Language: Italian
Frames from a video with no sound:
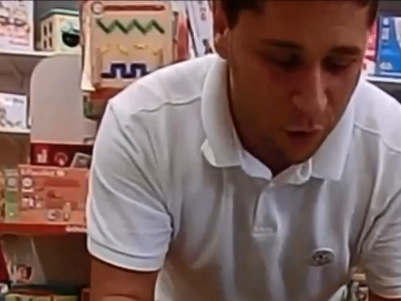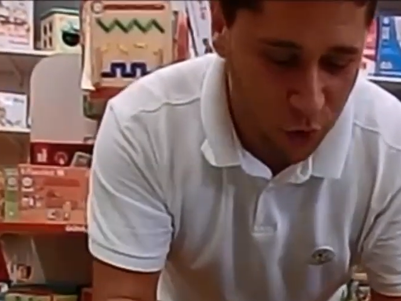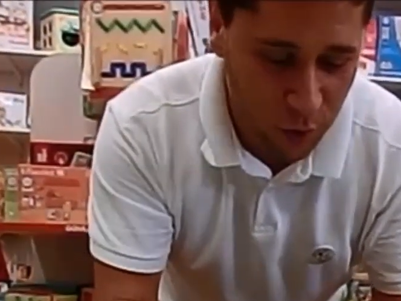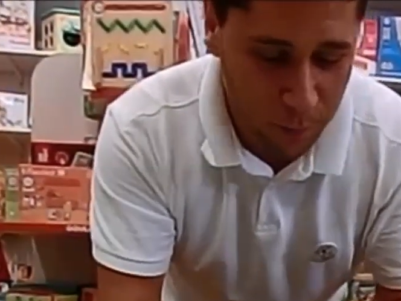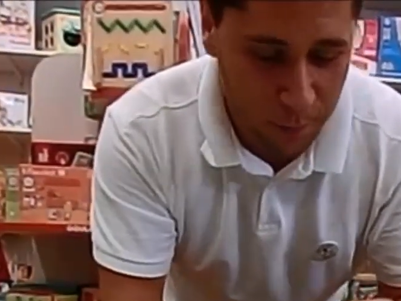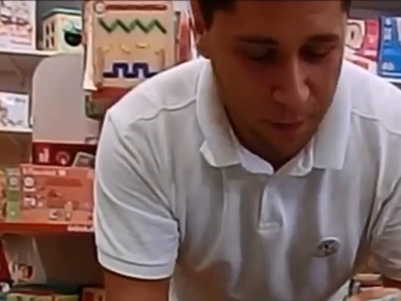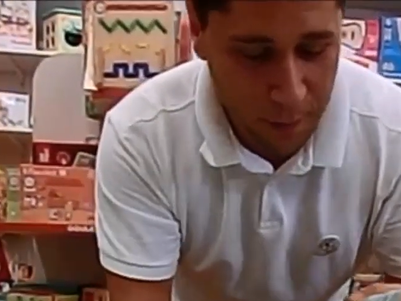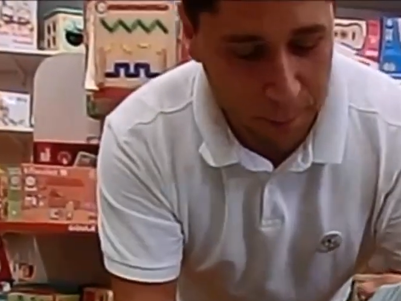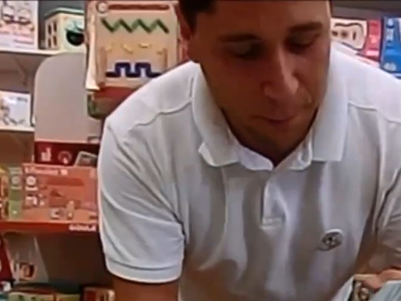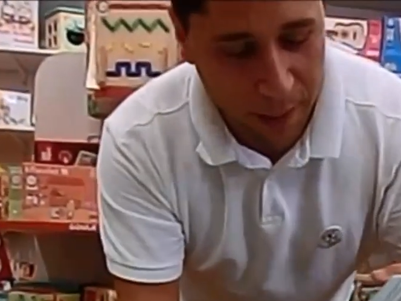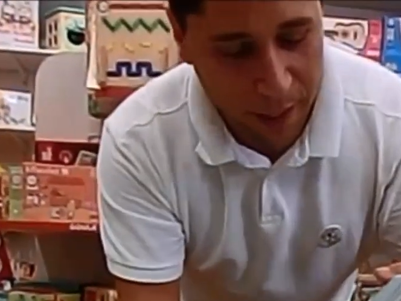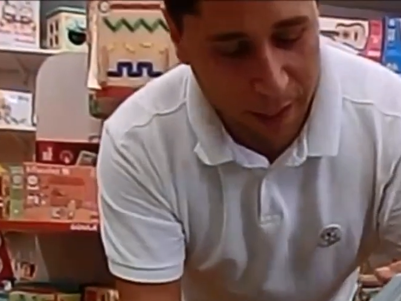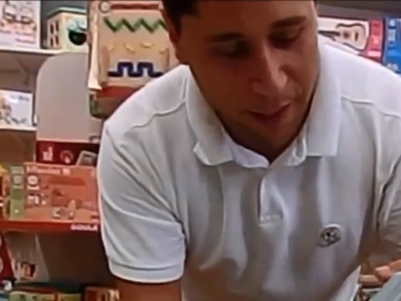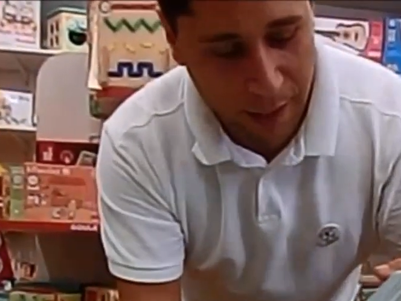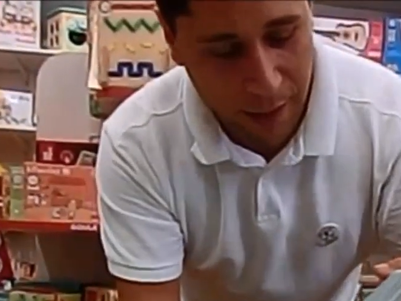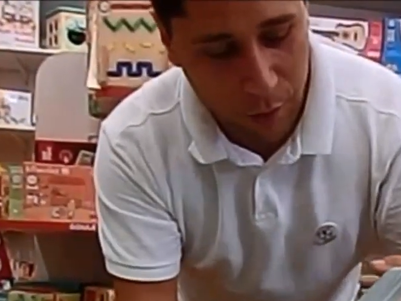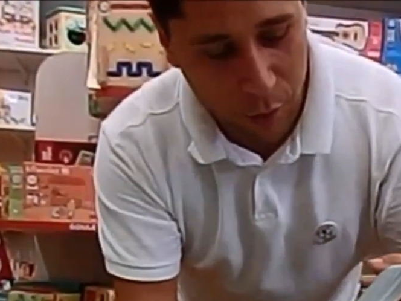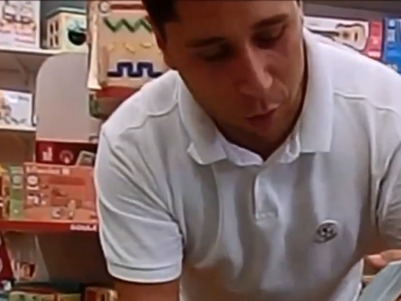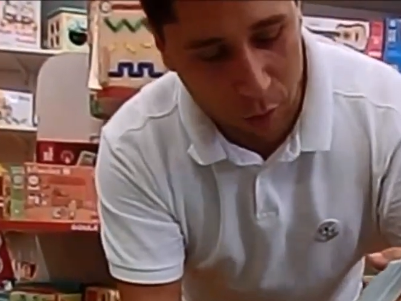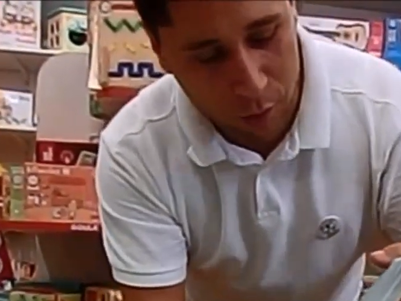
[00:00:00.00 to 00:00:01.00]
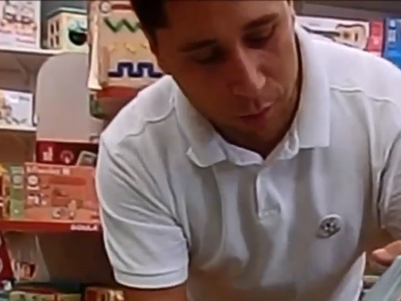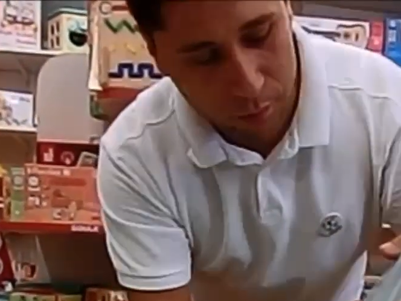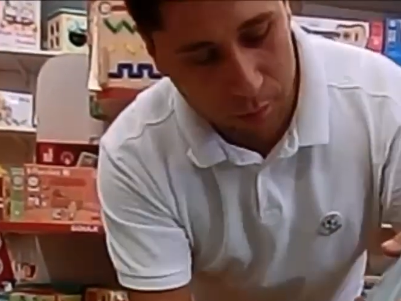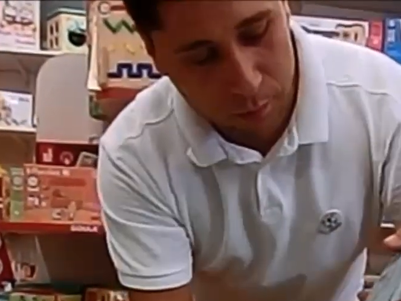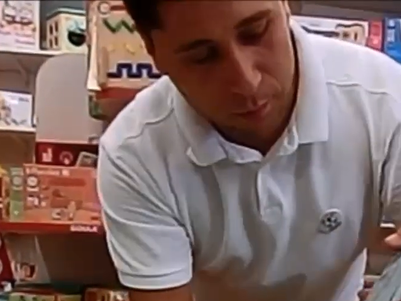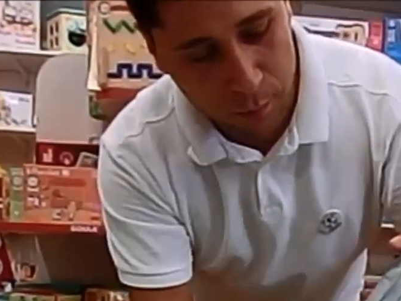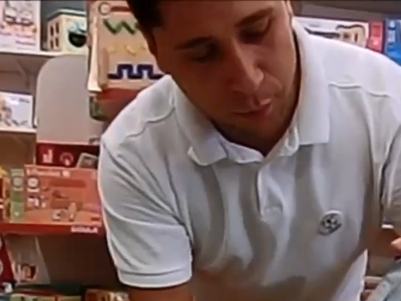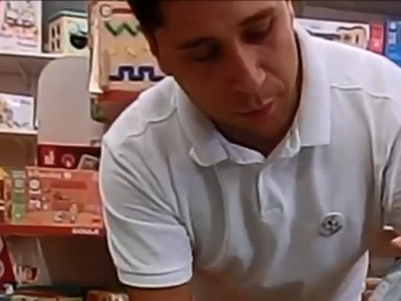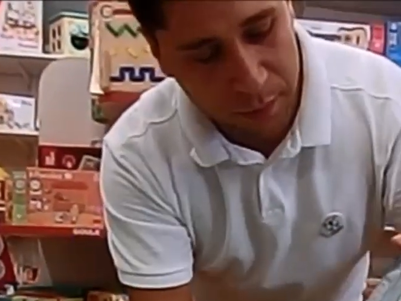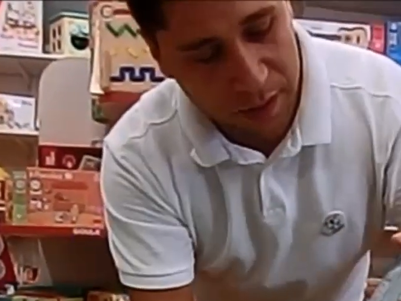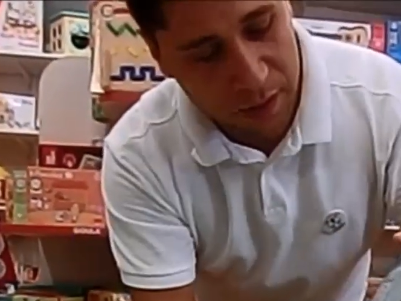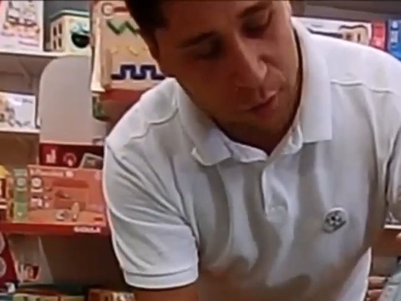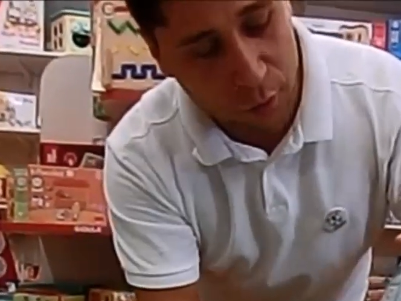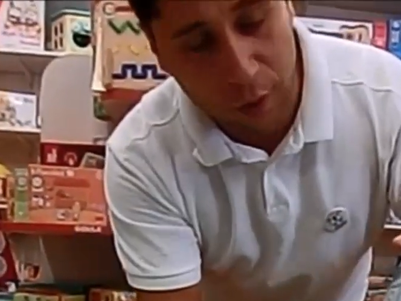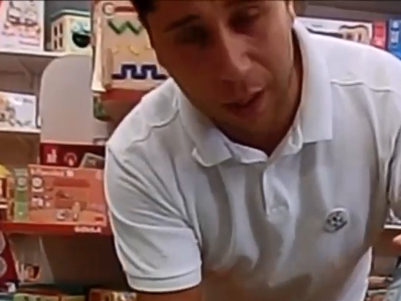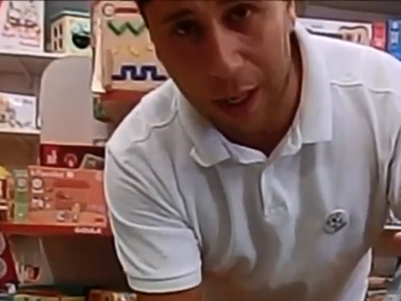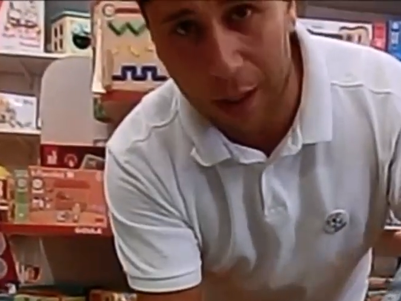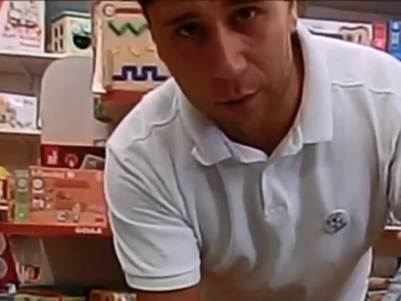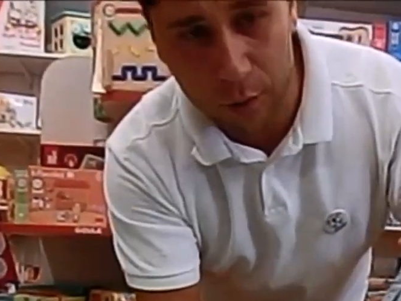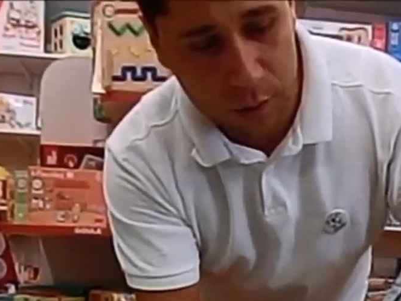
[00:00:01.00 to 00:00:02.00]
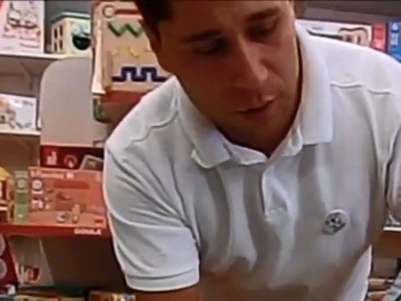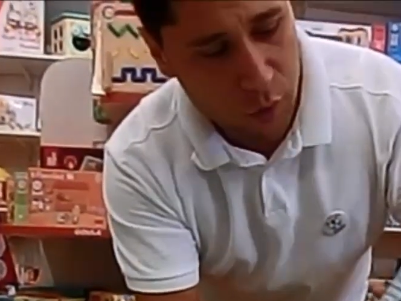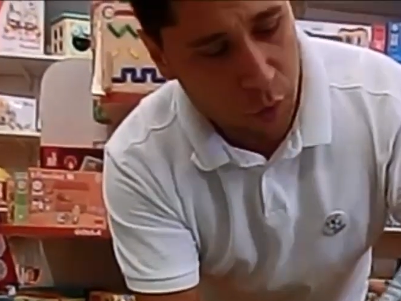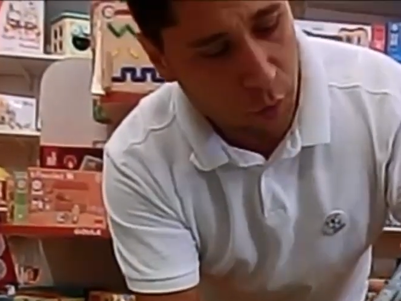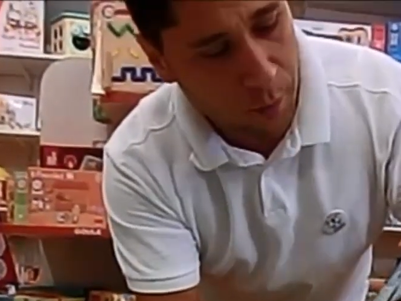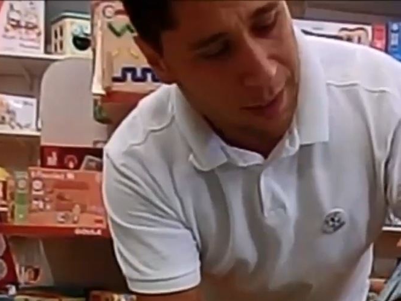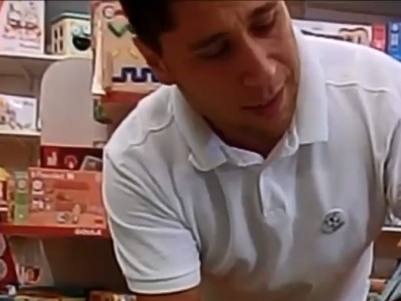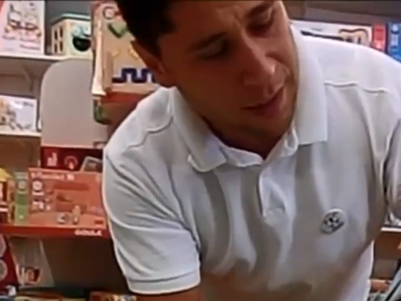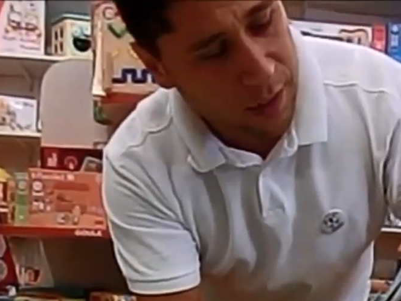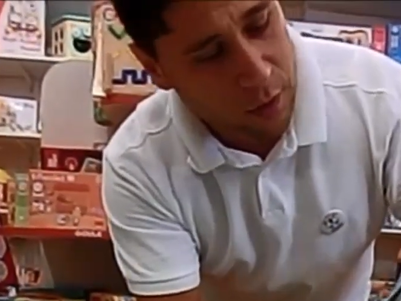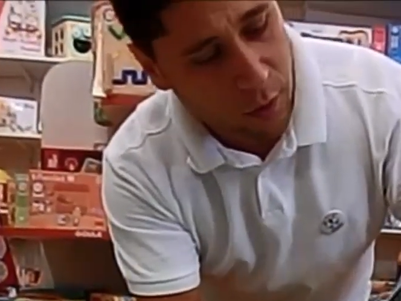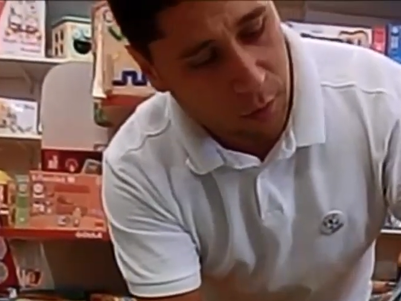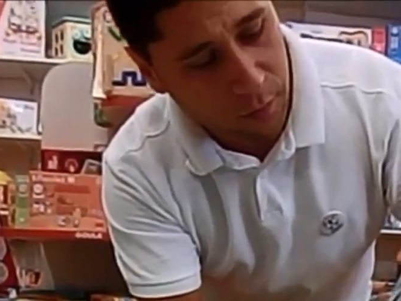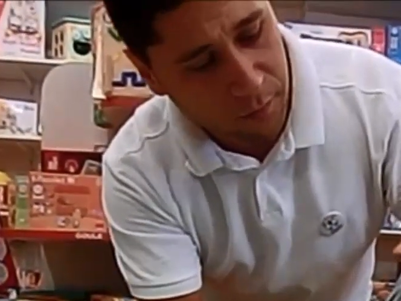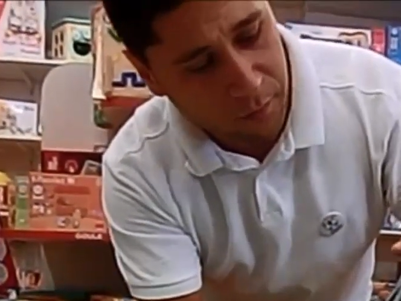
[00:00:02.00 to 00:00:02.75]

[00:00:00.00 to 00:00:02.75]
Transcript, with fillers: ci preparano... Ho mescolato questo eh, mazzo?